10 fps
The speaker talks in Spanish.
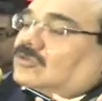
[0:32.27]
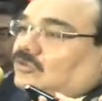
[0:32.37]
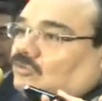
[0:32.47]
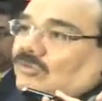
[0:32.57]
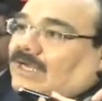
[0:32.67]

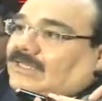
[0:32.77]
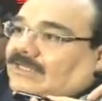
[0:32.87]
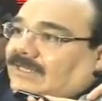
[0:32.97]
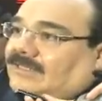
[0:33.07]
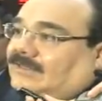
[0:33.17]
su
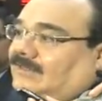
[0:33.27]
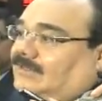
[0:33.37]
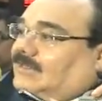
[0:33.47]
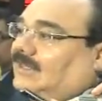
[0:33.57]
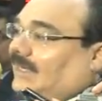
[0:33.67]
candidata.
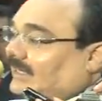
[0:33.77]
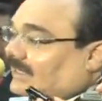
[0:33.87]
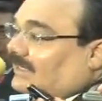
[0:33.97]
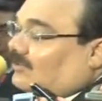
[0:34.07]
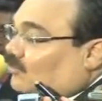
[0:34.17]

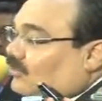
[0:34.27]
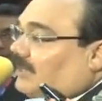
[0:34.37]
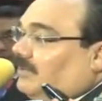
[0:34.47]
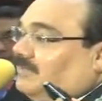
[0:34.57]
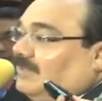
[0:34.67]
Ayer
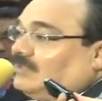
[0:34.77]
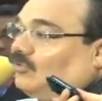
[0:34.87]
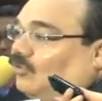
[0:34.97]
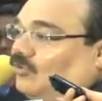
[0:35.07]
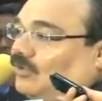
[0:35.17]
una vez más
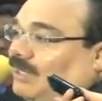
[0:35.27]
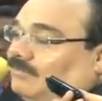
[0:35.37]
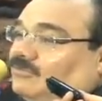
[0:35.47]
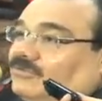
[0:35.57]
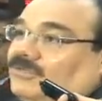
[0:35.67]

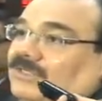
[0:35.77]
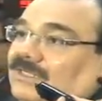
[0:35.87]
corroboramos